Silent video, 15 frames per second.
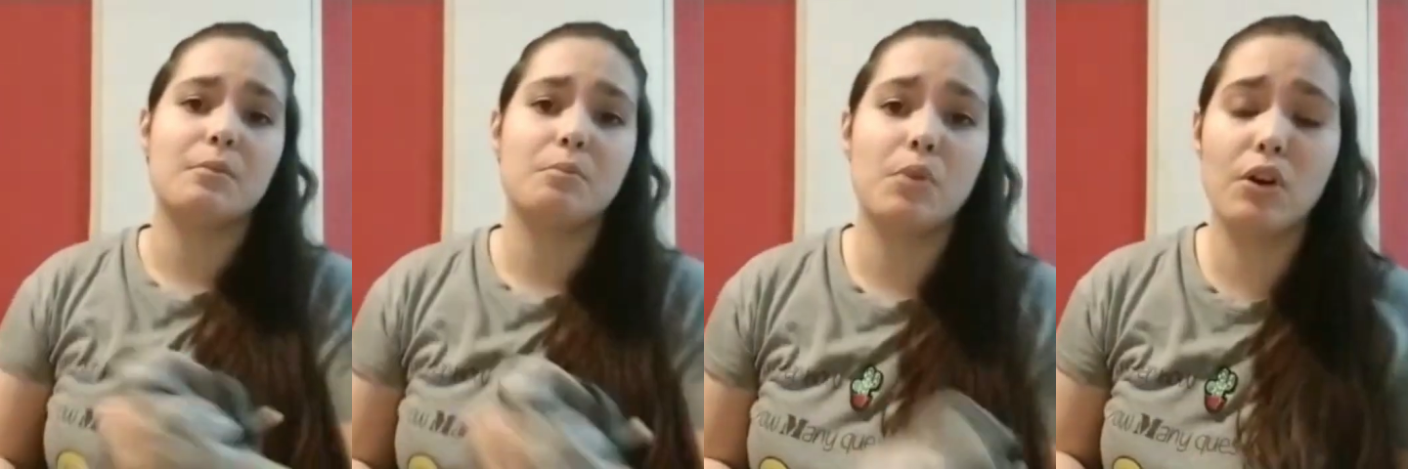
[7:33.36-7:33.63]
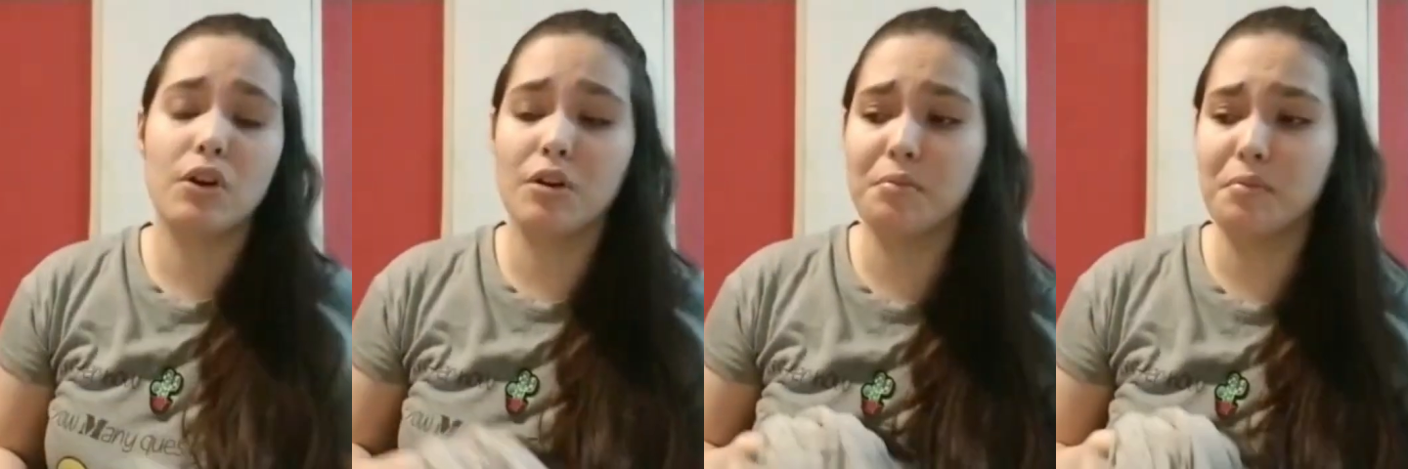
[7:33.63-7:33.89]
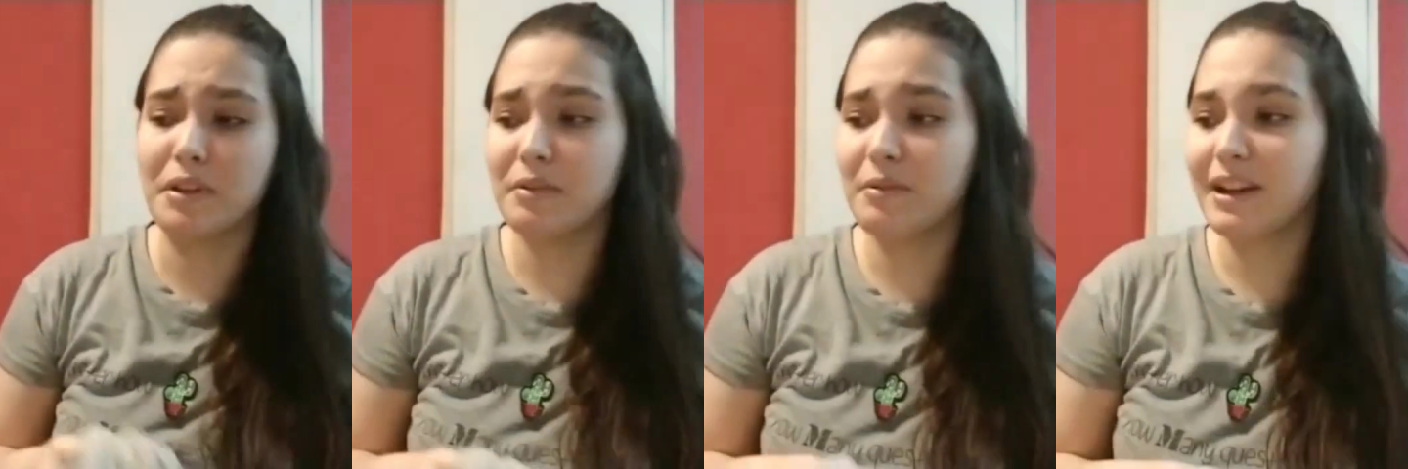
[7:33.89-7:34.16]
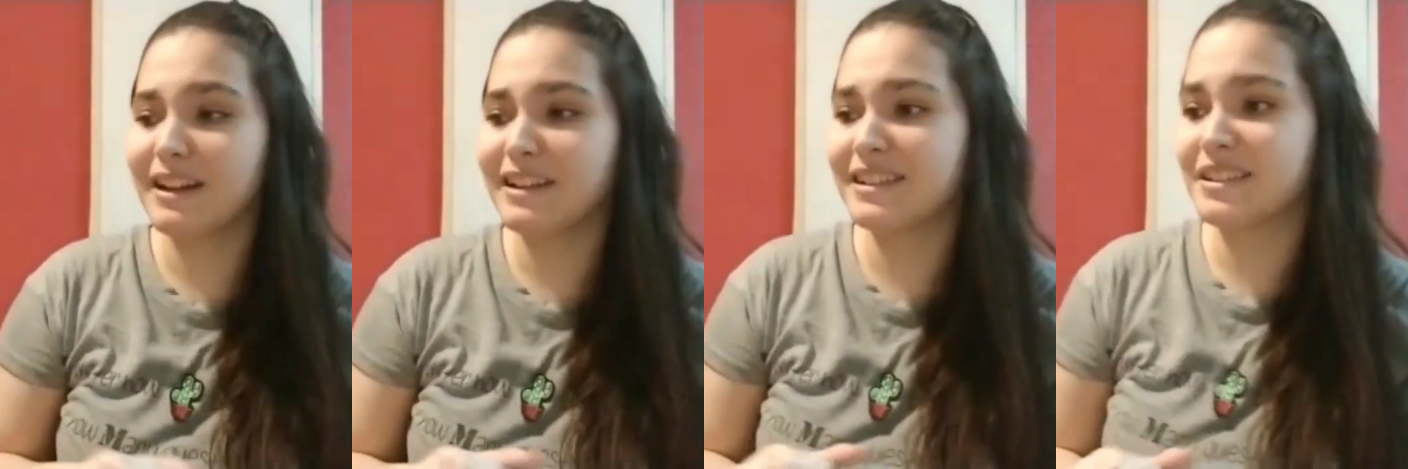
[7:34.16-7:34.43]
tampoco me
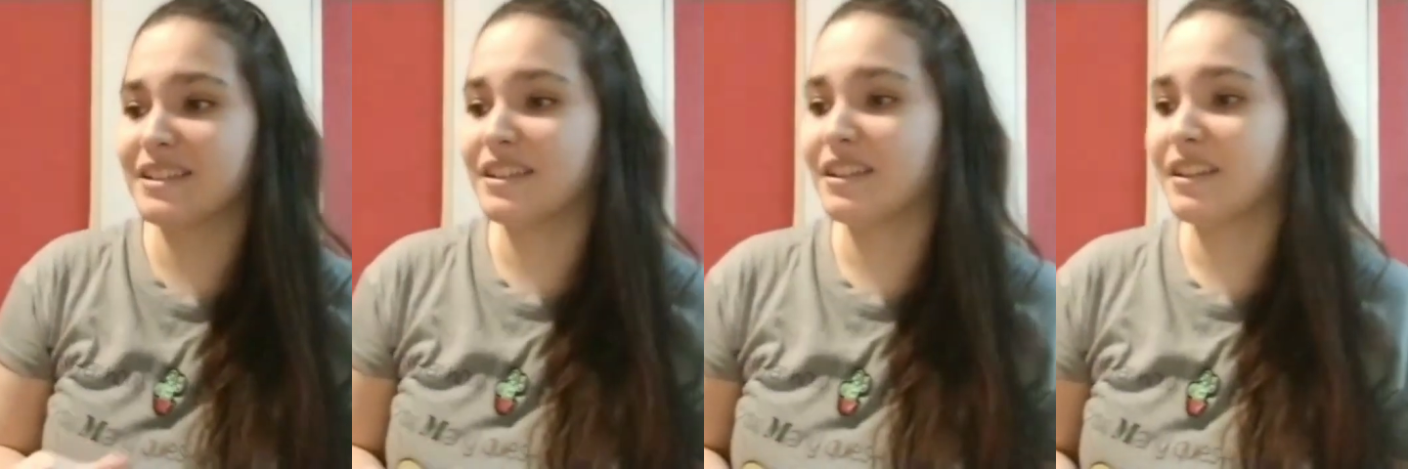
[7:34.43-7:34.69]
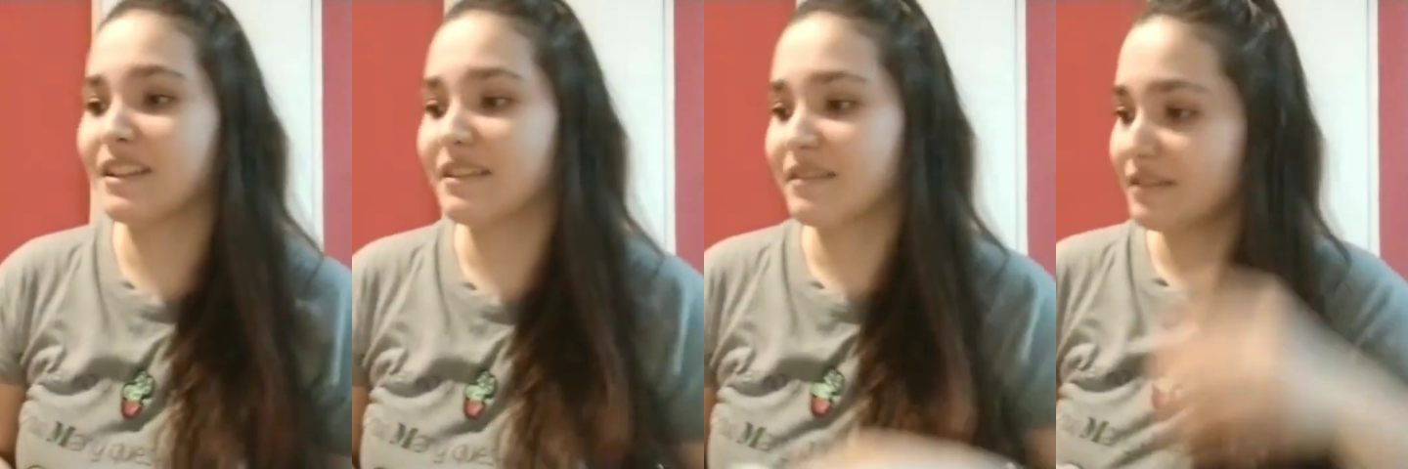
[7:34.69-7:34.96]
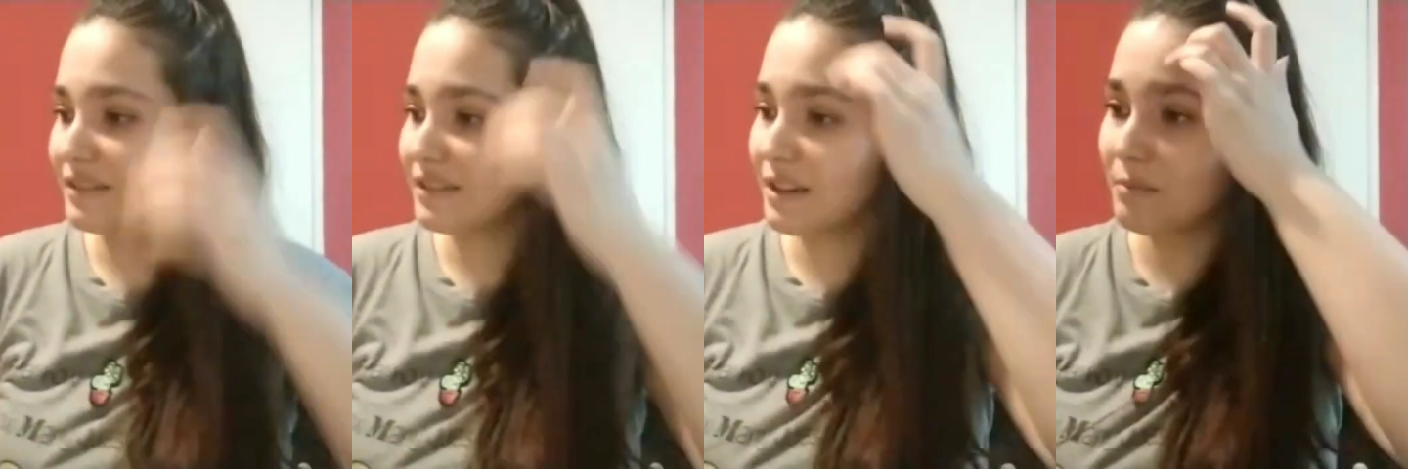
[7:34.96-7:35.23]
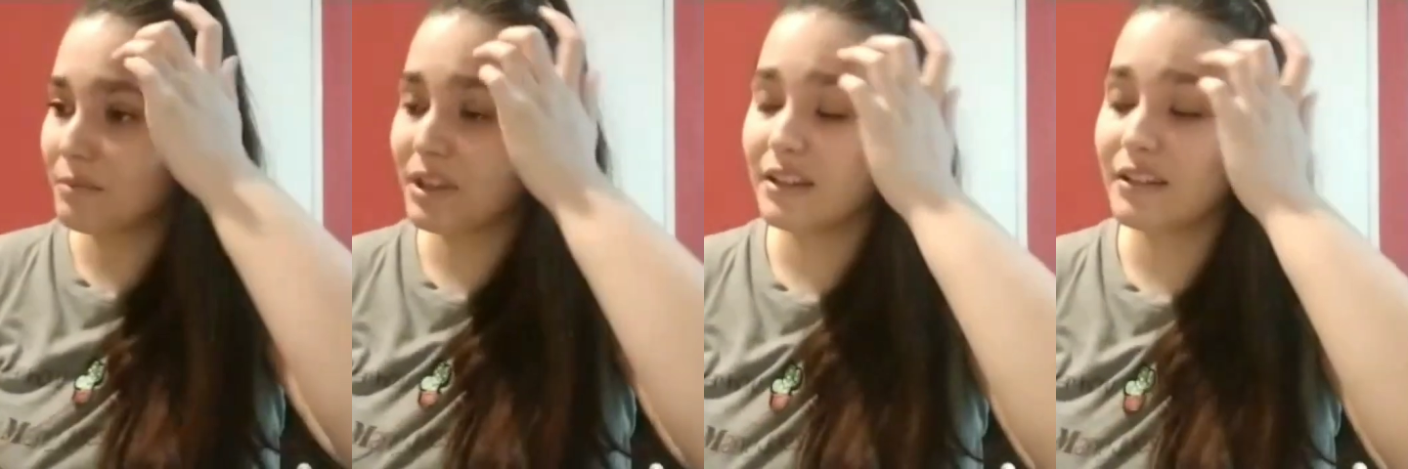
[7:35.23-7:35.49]
va, así que
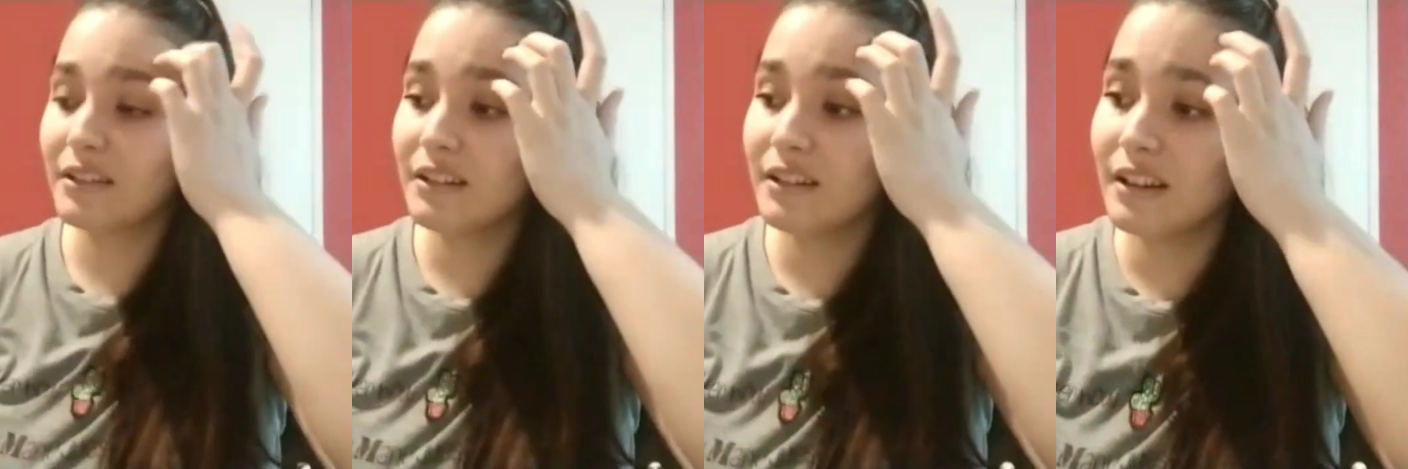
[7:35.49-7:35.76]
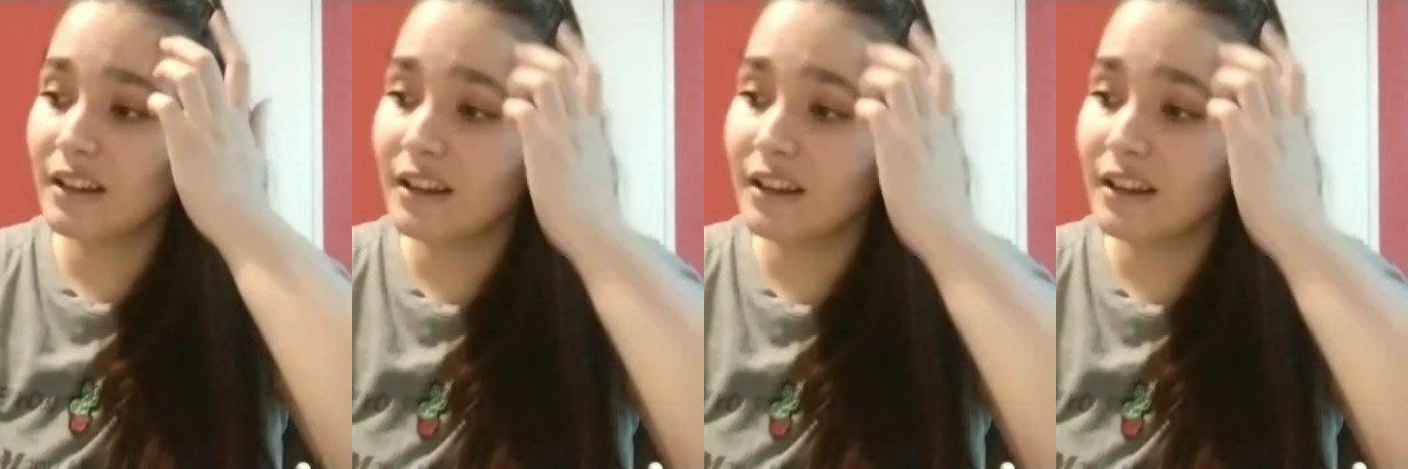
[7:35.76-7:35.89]
también.